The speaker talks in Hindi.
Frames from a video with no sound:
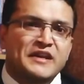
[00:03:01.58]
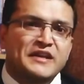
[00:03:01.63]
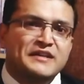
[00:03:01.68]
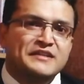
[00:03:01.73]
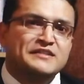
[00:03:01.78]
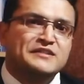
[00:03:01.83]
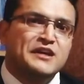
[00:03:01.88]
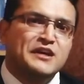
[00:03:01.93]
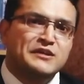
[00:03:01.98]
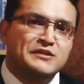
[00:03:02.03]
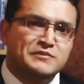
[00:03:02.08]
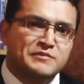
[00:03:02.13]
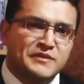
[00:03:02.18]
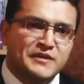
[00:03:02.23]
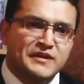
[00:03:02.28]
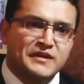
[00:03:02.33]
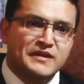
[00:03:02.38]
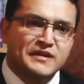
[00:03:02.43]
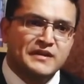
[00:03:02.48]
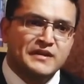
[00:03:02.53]
रिजल्ट
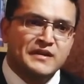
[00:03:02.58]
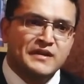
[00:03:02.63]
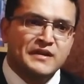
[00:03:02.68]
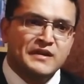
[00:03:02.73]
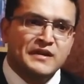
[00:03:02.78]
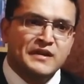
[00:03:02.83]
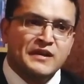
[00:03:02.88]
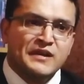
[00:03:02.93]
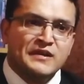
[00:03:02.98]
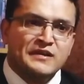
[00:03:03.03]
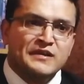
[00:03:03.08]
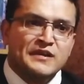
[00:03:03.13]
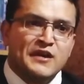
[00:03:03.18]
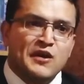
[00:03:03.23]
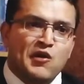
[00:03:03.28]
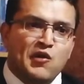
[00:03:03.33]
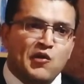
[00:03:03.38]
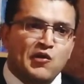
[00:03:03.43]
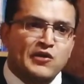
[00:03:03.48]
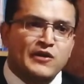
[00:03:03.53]
पे
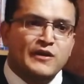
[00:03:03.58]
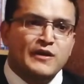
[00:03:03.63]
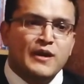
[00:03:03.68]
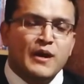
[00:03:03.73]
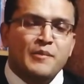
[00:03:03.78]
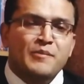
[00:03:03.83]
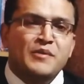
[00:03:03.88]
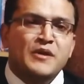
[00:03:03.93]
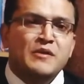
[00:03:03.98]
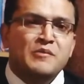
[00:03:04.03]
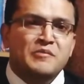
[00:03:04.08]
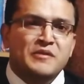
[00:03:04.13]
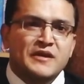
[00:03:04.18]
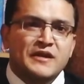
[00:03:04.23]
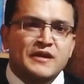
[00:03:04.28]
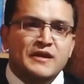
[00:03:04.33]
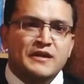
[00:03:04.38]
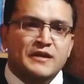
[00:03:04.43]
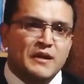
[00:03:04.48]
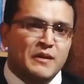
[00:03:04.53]
और कभी भी
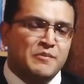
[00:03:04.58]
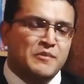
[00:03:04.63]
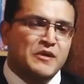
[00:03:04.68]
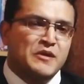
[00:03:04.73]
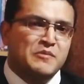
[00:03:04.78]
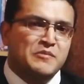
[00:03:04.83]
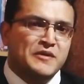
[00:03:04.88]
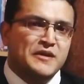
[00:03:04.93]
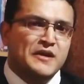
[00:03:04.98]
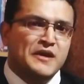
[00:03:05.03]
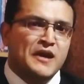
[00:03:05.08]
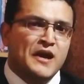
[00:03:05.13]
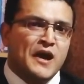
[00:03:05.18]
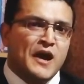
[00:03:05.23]
कभी भी